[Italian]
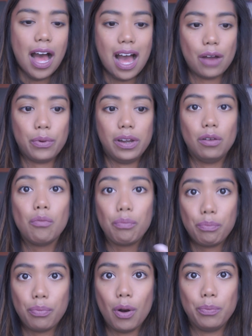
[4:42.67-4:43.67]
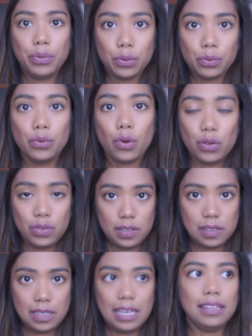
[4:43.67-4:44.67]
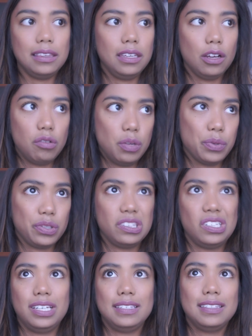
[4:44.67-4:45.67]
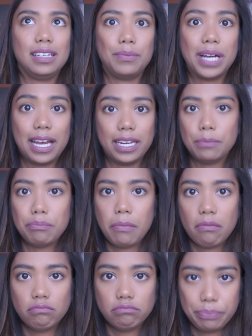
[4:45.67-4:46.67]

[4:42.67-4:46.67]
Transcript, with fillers: a quelle un po' più consistenti come possono essere magari